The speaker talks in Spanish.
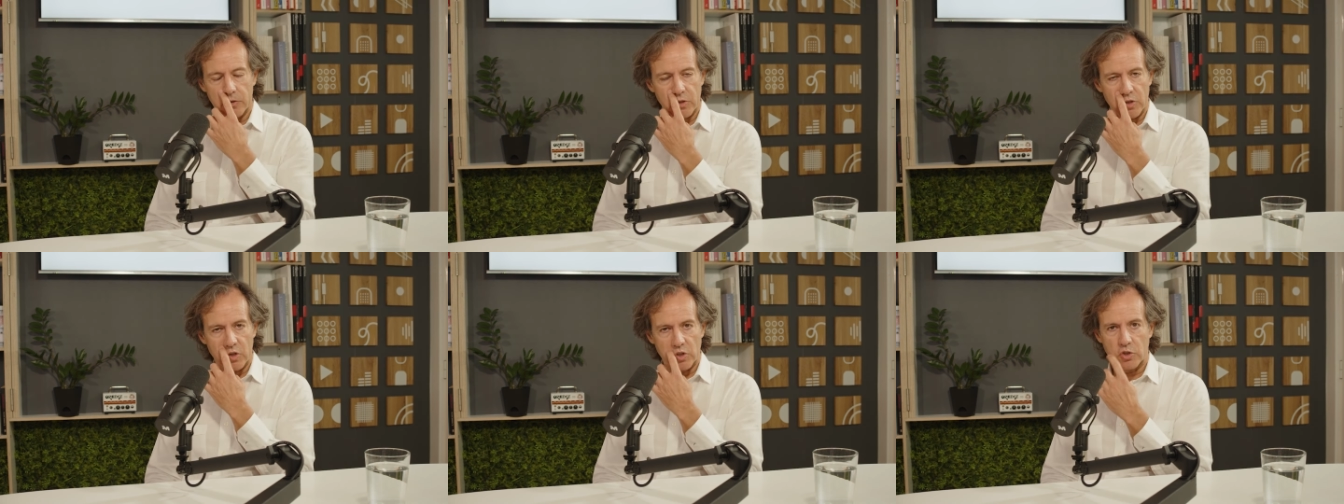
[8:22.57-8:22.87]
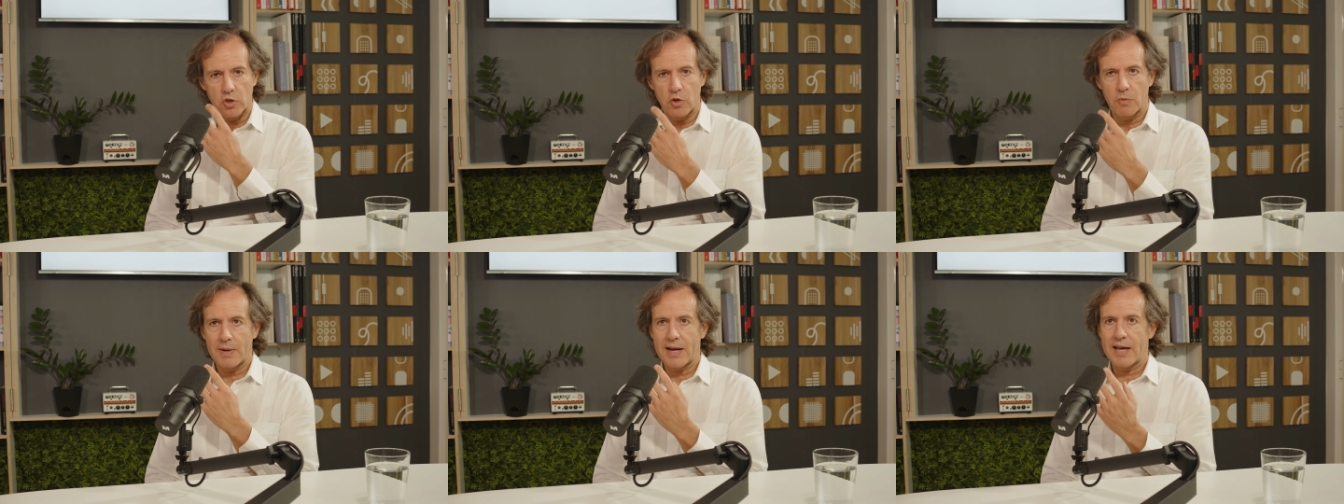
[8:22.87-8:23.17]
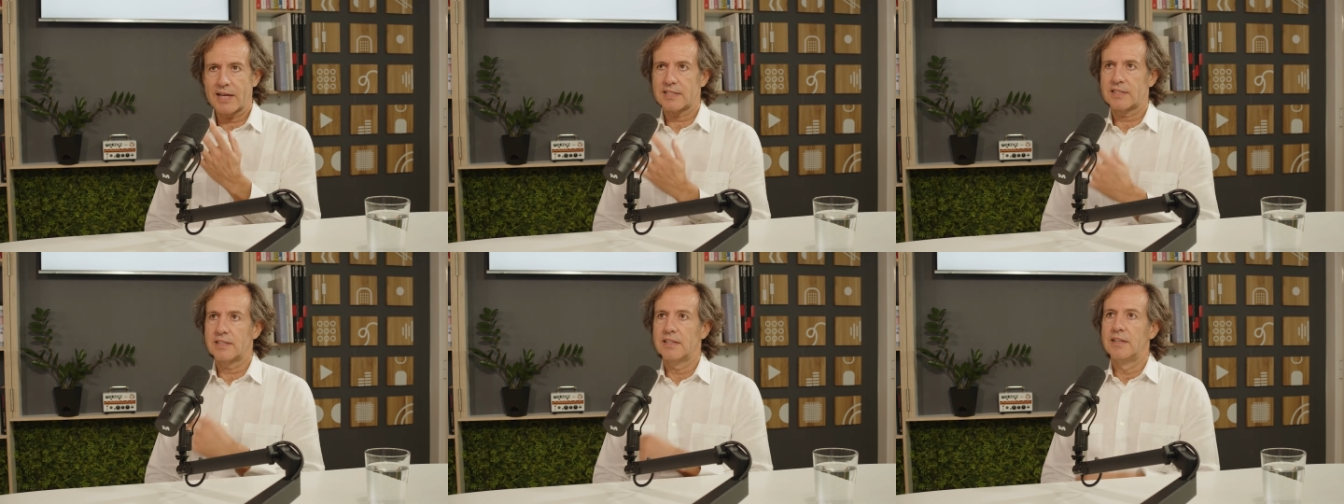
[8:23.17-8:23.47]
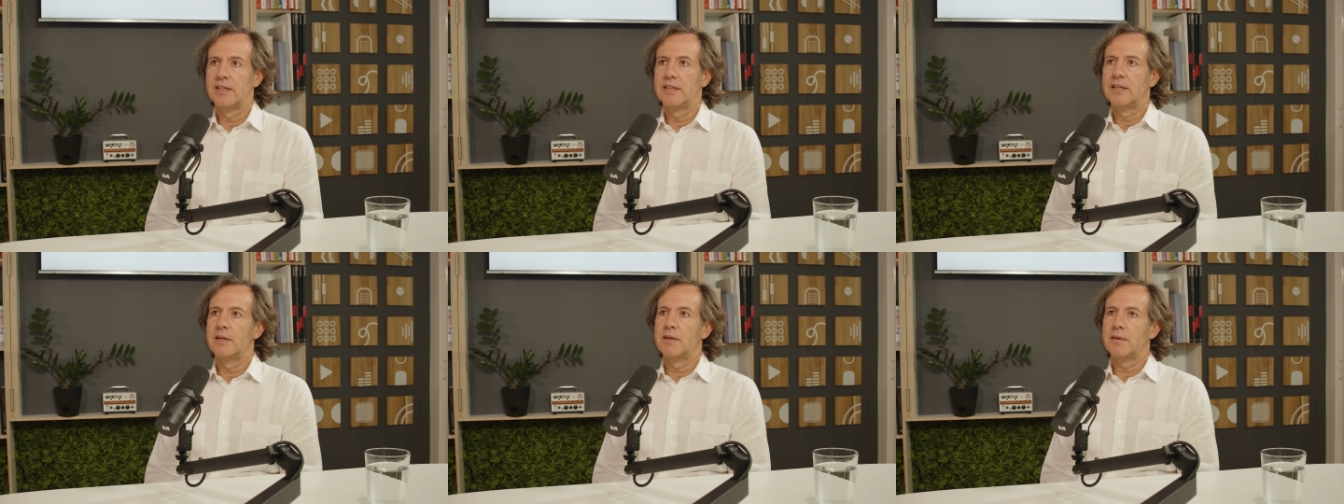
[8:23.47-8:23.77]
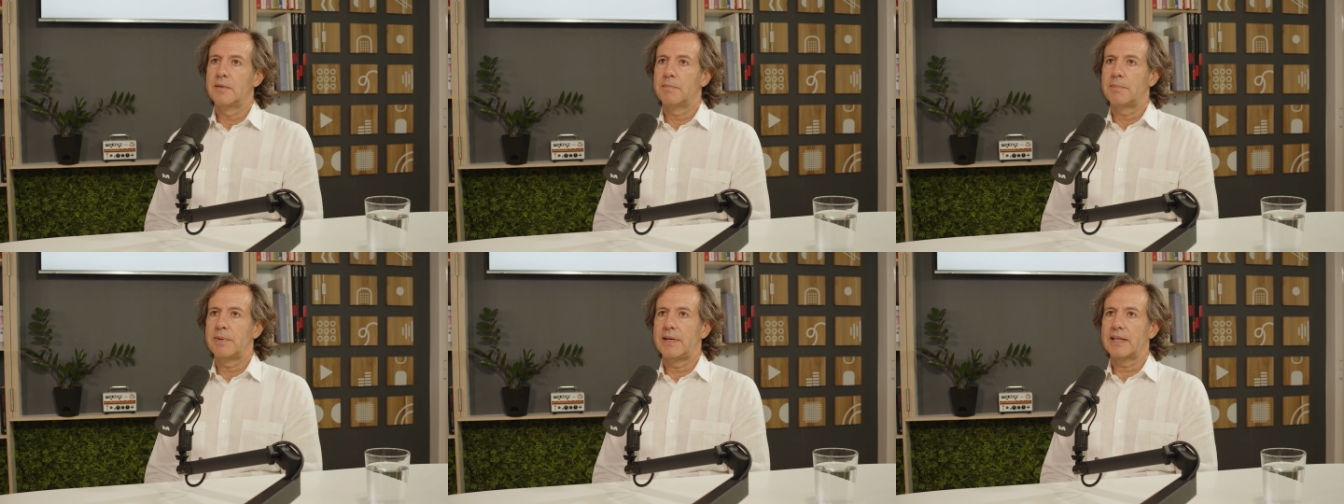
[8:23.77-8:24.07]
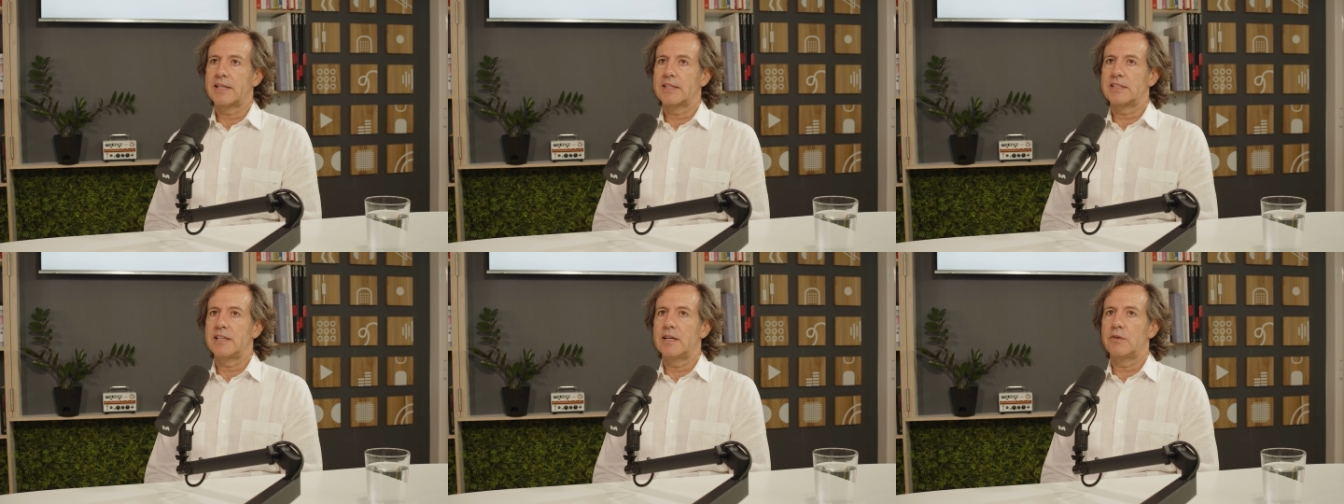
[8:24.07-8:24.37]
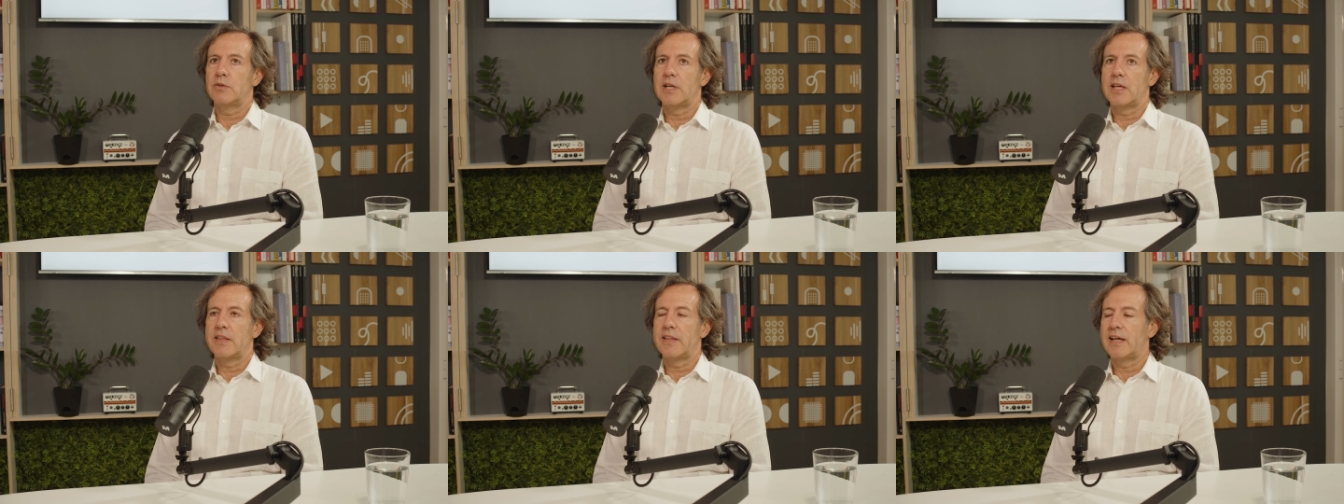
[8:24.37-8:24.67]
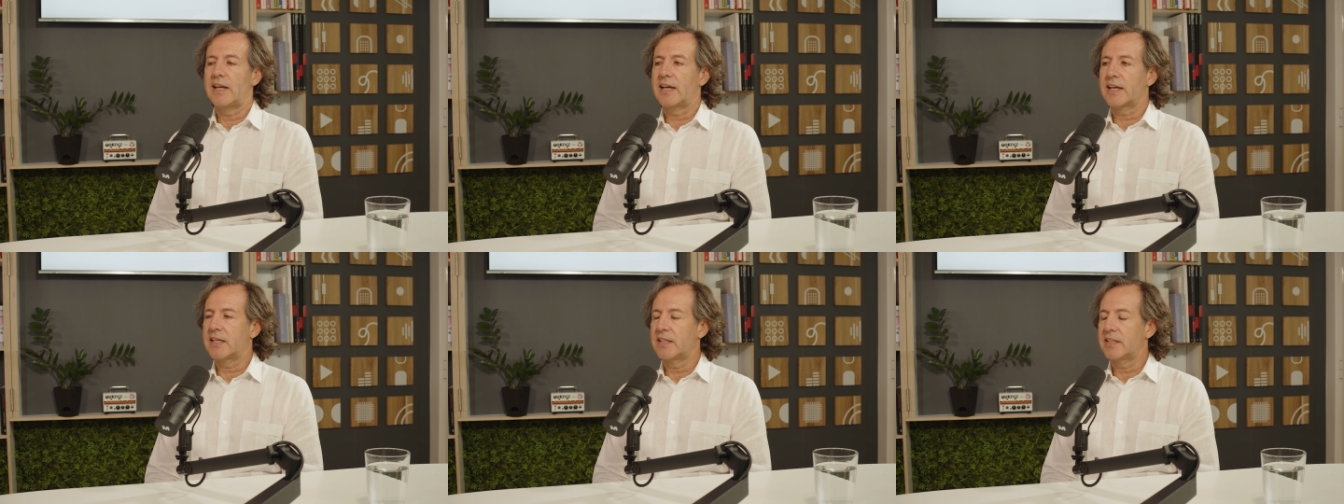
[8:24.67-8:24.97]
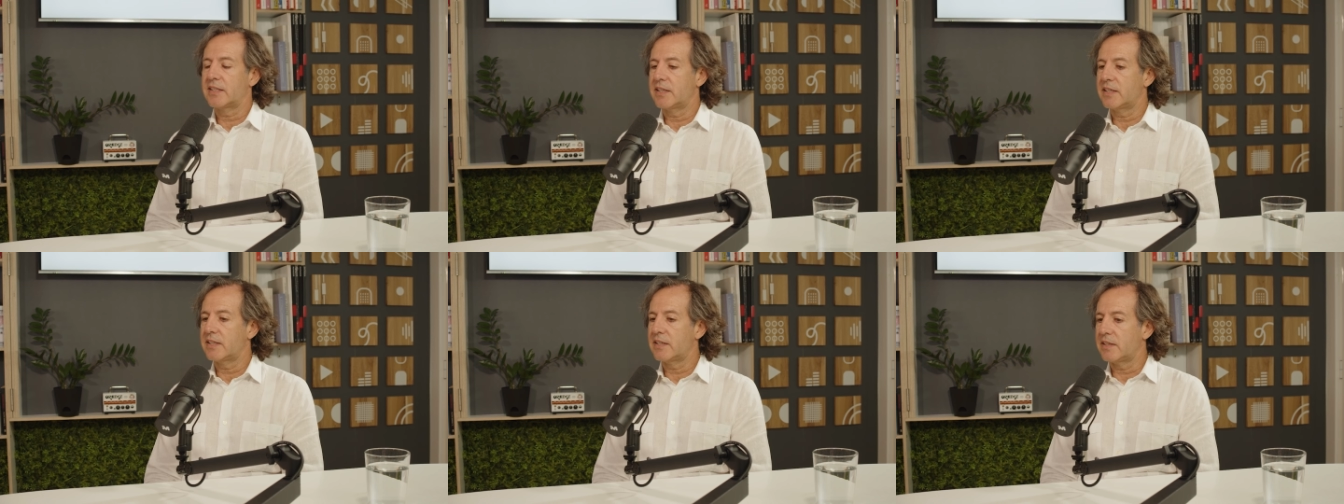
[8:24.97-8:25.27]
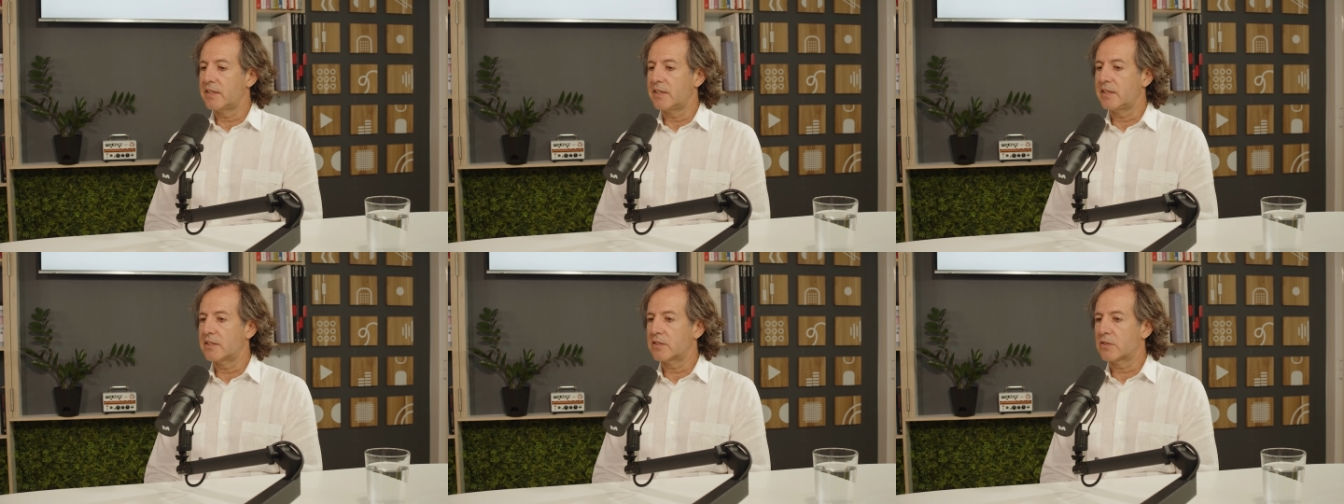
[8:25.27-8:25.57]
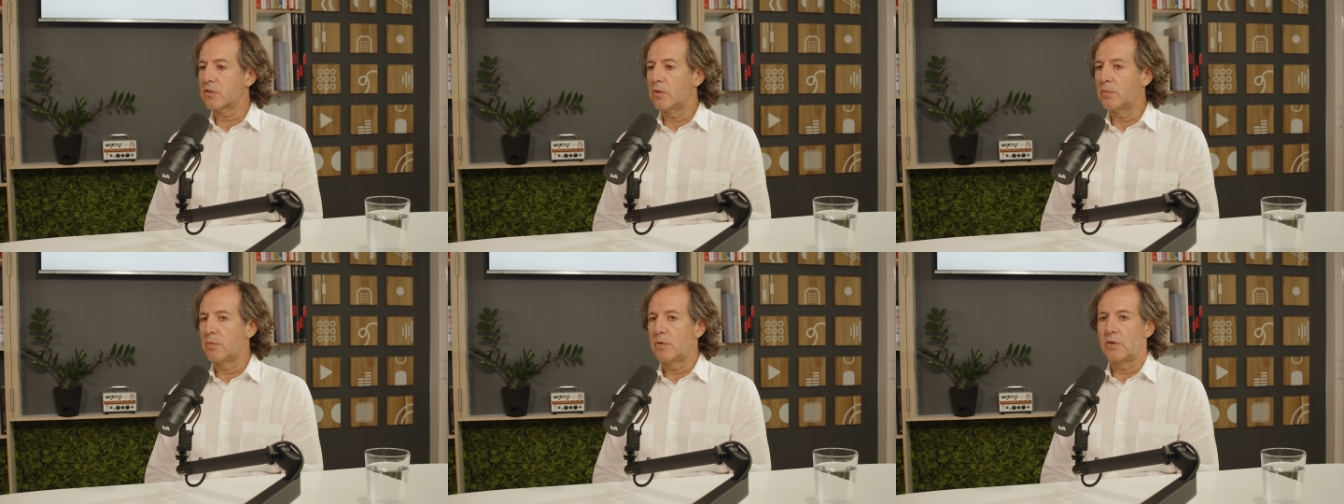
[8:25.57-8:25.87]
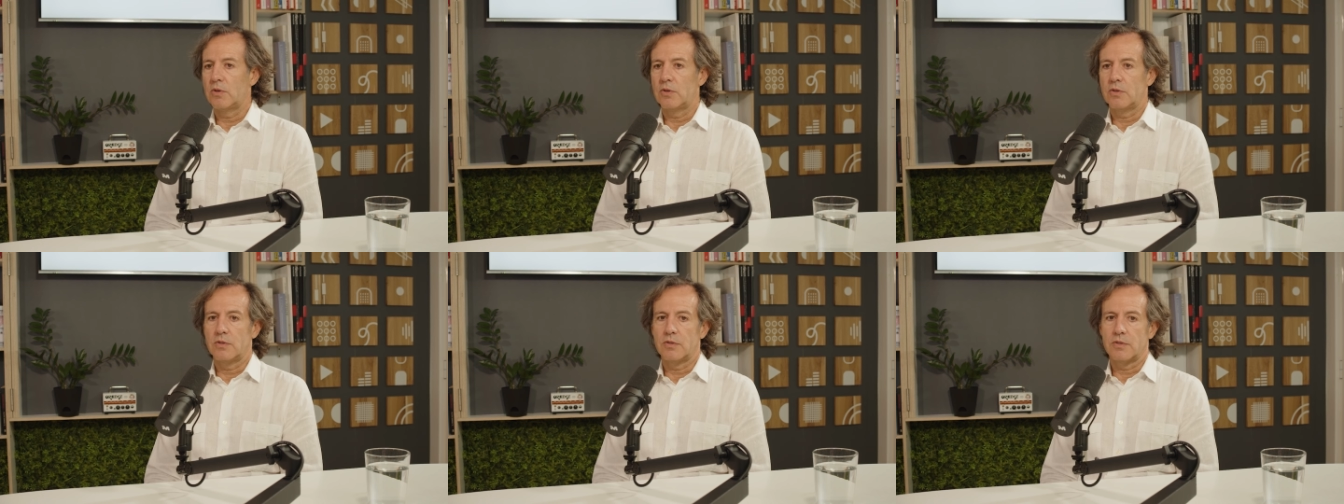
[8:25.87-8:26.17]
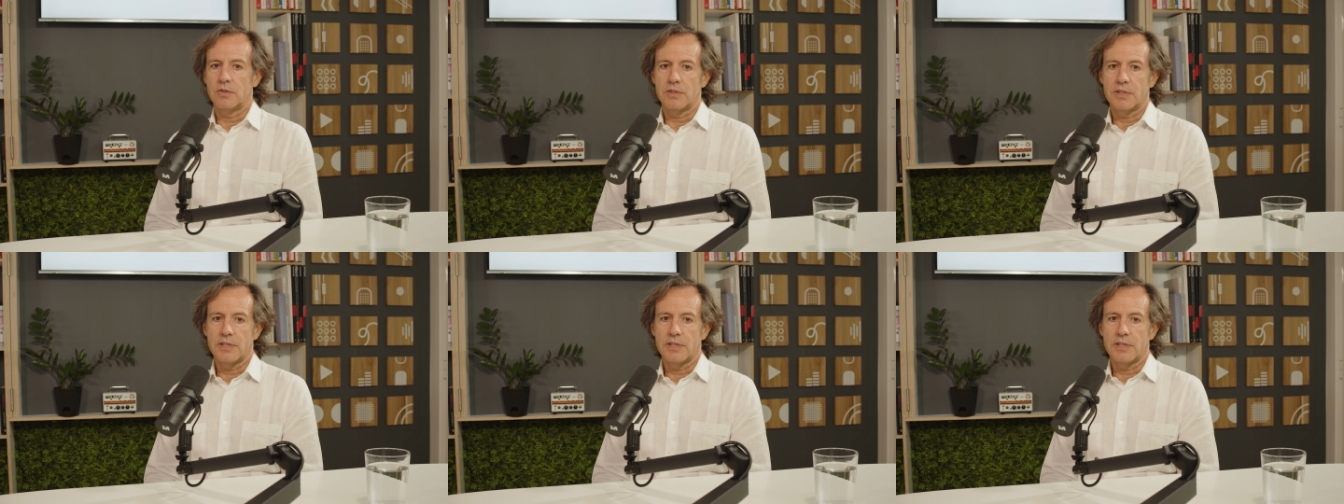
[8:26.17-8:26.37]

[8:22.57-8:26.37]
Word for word: Entonces los All Blacks para que se haga una idea la gente, es como,